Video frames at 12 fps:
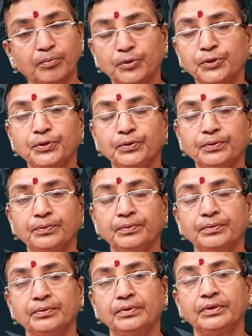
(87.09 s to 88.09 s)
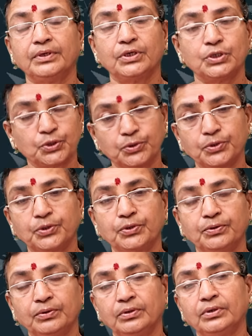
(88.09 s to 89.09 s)
బుధుడు
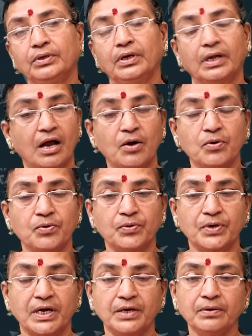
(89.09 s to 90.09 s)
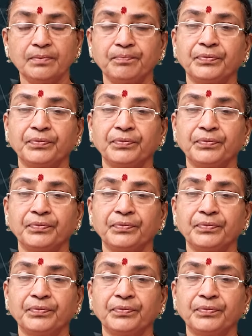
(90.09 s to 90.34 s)
శుక్రుడు రాహు ఉన్నాడు